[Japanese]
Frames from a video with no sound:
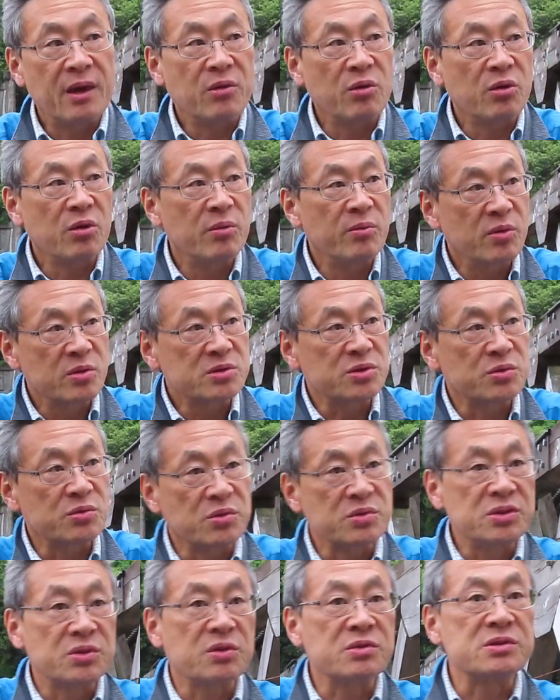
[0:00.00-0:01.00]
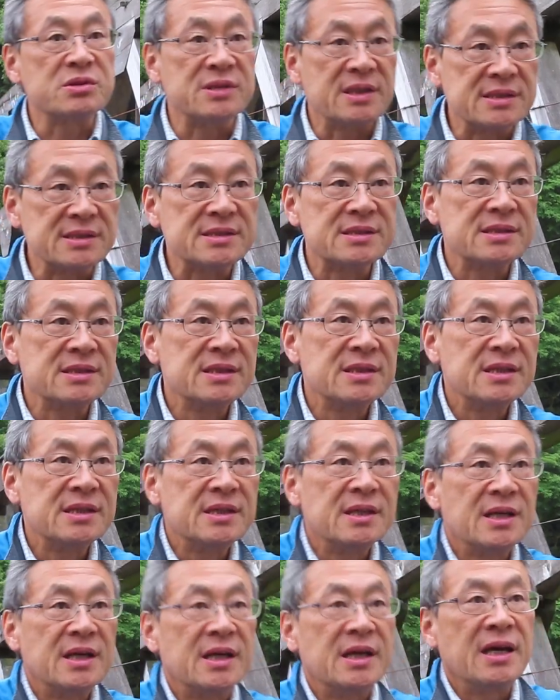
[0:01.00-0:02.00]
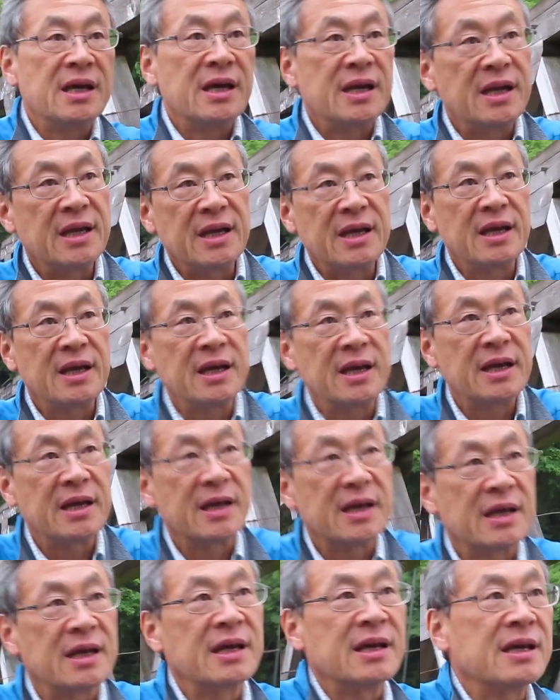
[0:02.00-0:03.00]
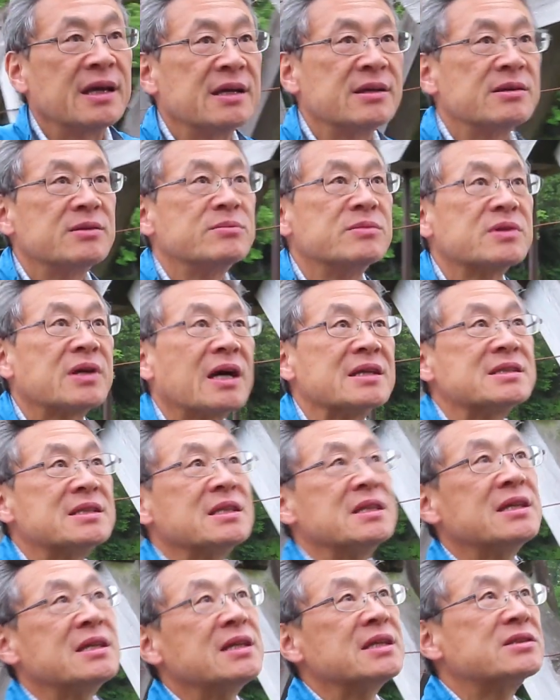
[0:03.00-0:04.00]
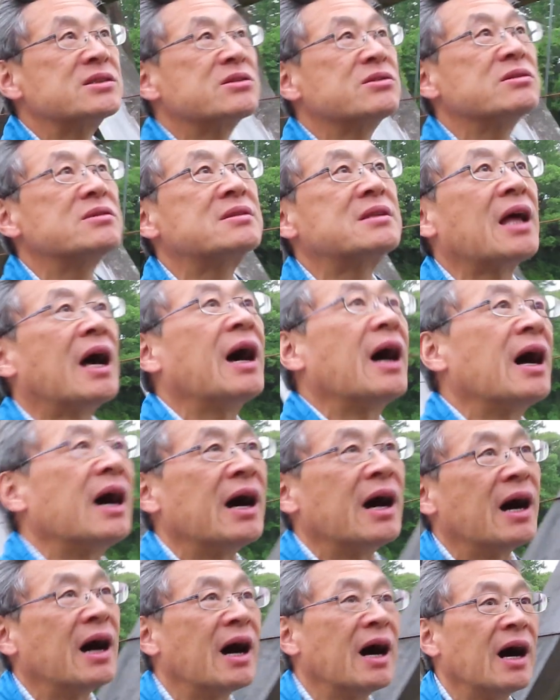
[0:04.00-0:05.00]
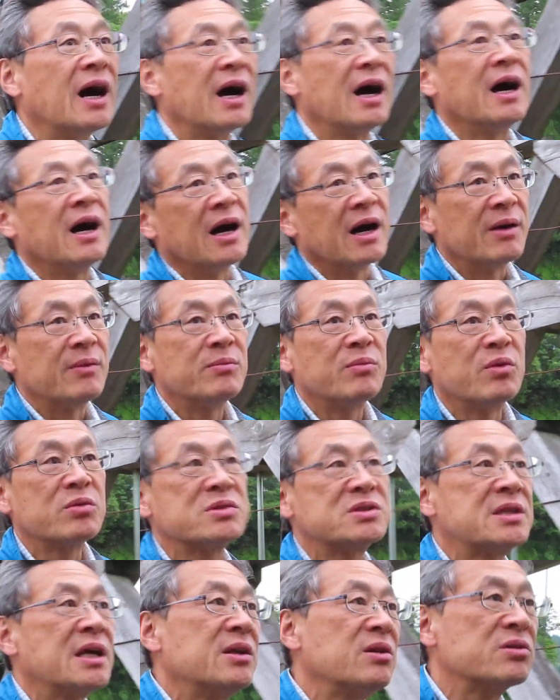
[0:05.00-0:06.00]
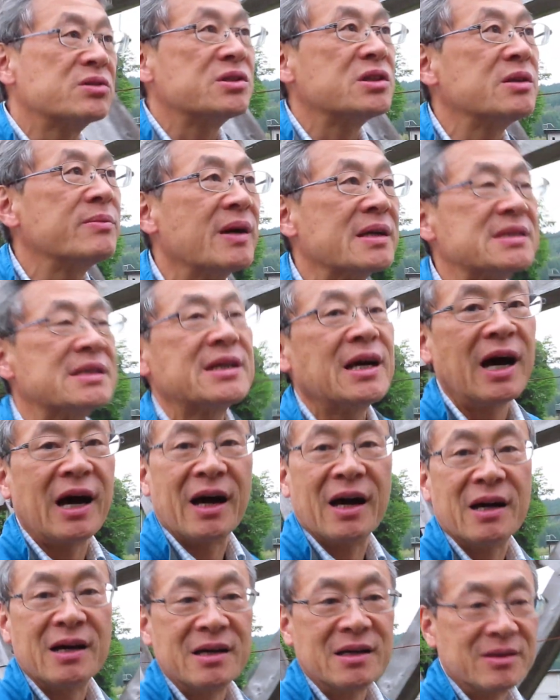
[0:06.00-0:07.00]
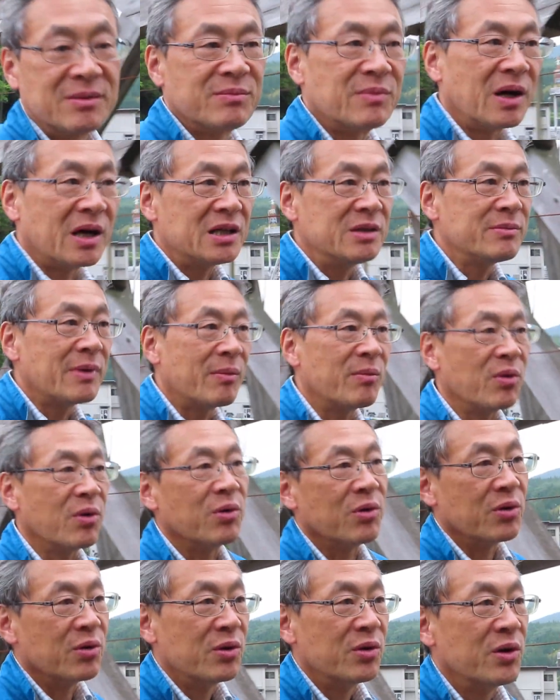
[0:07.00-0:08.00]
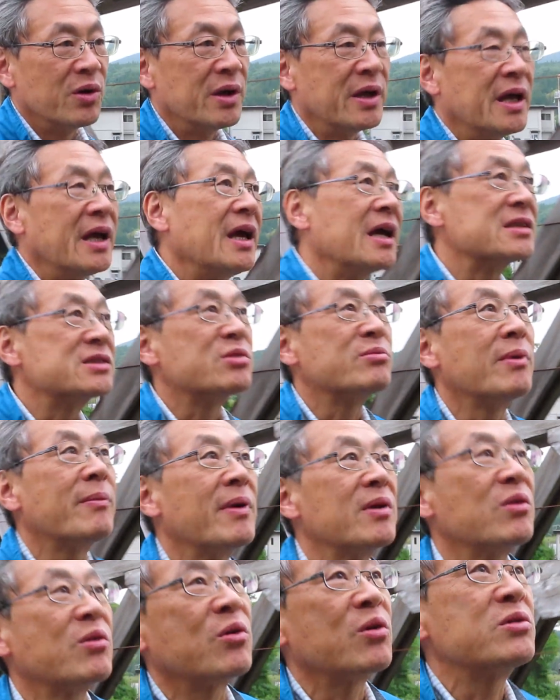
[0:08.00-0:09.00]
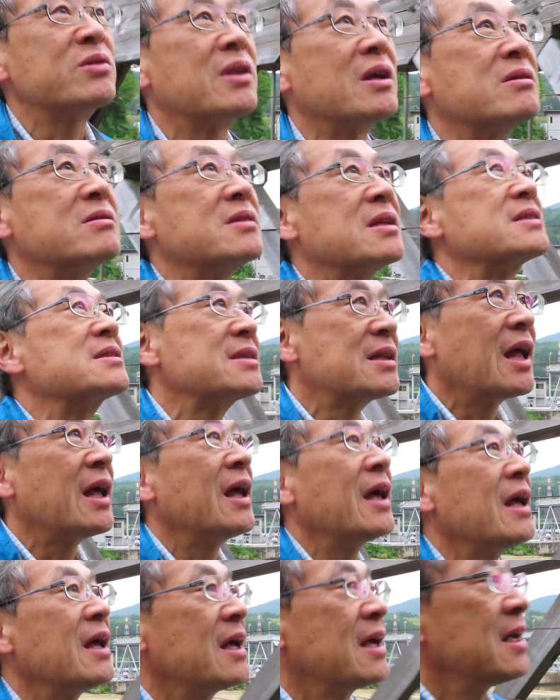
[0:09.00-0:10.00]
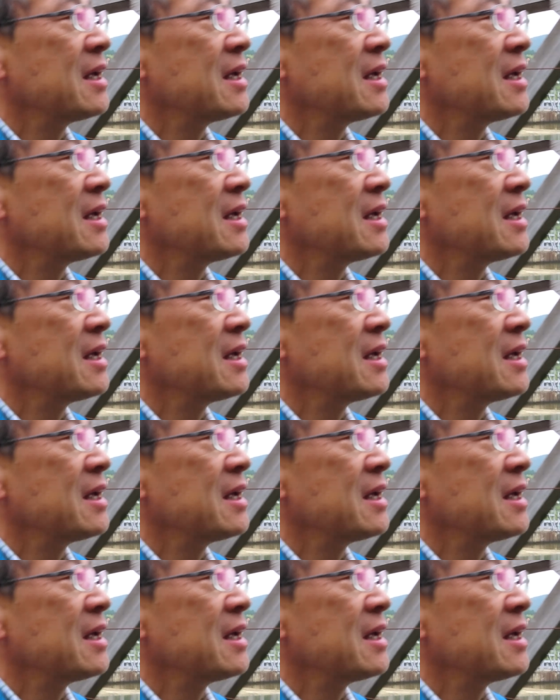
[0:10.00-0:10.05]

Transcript: ここもその一つです、えー、昔作った木製の吊り橋が、まあ、今も、えそのまま残ってるんですね、